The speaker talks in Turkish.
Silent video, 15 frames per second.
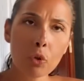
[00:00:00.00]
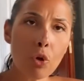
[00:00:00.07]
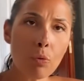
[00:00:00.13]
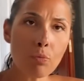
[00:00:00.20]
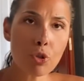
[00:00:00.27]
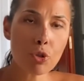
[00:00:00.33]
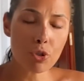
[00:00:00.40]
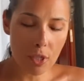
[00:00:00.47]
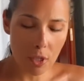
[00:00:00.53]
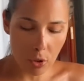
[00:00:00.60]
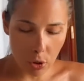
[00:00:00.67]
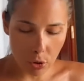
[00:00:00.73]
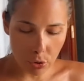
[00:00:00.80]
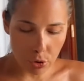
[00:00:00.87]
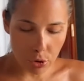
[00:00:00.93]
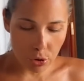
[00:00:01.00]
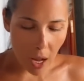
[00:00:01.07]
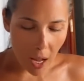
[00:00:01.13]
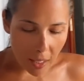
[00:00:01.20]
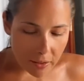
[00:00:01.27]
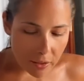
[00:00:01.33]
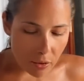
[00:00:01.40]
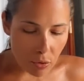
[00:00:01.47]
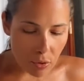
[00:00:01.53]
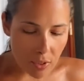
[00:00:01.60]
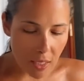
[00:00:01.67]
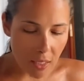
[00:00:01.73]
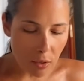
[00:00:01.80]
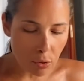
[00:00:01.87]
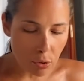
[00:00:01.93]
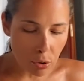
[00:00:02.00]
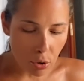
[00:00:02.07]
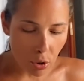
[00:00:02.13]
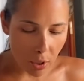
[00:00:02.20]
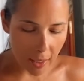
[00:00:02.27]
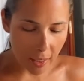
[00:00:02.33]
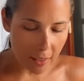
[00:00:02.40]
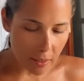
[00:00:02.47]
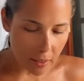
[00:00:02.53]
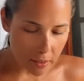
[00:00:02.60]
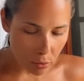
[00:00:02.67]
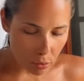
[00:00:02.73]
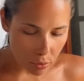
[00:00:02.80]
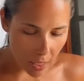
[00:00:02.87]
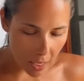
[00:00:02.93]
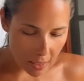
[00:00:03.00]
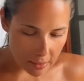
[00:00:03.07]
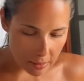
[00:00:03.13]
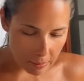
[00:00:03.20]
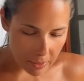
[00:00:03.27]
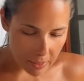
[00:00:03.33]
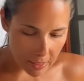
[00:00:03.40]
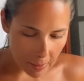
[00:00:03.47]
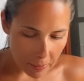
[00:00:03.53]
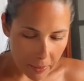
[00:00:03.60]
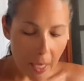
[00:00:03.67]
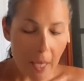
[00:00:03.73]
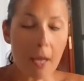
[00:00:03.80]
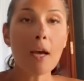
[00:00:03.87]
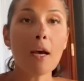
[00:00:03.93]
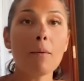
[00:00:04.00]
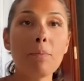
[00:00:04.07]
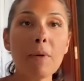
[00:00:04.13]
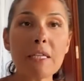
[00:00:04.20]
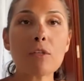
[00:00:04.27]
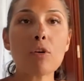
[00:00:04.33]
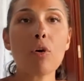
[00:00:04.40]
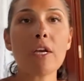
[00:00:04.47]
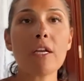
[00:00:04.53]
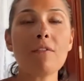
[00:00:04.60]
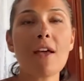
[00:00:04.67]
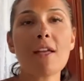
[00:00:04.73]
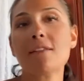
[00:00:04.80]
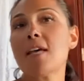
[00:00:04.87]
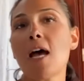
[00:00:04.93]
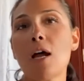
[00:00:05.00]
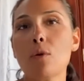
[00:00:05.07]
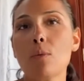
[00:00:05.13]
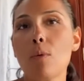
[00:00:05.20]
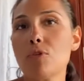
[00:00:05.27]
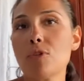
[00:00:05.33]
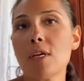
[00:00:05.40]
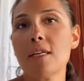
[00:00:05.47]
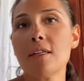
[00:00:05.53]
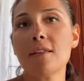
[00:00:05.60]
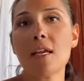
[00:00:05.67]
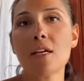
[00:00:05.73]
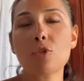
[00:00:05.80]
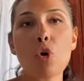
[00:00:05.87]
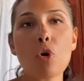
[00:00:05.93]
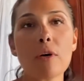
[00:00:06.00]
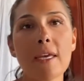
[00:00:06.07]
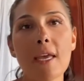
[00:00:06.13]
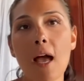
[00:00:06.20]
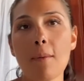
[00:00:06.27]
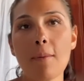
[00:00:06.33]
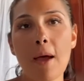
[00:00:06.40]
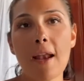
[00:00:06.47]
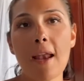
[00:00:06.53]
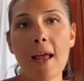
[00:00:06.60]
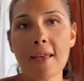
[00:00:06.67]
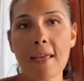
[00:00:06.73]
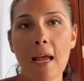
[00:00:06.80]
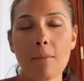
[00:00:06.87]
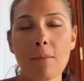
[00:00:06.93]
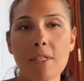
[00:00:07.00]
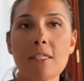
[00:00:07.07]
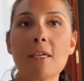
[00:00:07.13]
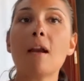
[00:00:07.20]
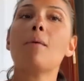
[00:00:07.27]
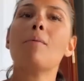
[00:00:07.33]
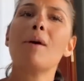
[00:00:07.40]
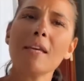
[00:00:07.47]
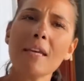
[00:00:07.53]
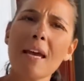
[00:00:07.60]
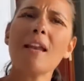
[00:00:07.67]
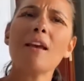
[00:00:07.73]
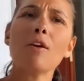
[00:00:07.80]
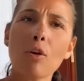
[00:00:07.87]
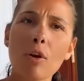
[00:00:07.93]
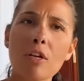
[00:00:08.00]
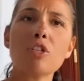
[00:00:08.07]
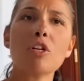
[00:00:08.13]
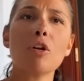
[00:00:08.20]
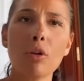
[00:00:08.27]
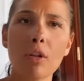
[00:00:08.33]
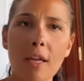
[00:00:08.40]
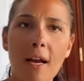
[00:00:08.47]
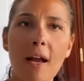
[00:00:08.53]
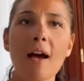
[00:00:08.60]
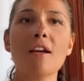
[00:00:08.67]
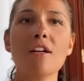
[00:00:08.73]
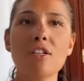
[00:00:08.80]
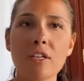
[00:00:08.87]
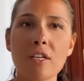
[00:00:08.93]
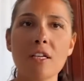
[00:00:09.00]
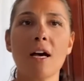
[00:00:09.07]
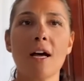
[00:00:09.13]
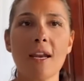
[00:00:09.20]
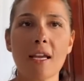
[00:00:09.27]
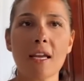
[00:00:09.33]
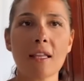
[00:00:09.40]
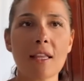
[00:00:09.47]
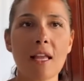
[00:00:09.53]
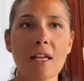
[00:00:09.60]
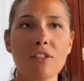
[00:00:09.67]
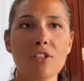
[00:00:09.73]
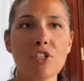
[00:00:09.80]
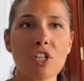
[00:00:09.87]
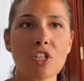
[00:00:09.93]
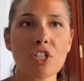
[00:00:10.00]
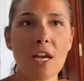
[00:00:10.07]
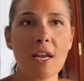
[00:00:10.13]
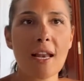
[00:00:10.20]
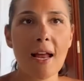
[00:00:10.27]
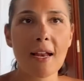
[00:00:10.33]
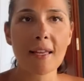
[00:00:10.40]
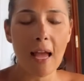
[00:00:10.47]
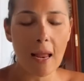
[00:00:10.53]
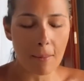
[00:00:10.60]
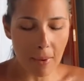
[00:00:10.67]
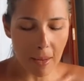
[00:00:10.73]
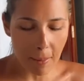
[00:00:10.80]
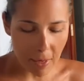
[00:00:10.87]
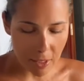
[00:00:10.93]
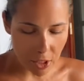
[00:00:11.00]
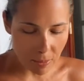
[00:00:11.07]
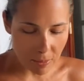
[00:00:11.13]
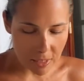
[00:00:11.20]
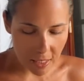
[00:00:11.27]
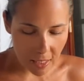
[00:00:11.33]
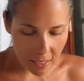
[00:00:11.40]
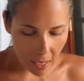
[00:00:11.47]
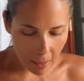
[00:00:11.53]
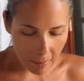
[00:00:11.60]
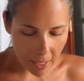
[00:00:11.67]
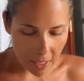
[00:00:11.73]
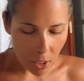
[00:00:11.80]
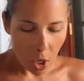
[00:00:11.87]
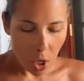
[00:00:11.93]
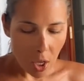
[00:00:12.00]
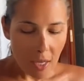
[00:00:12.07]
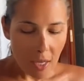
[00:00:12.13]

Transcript: Gümüş %4 düştü. Altın %2 düştü. Dolar endeksi 106 binde. Bitcoin ve Ethereum özelinde çok iyi haberler gelmesine rağmen yine göreceli olarak arayı hareketlendirecek şeyler gelmeye başlamasına rağmen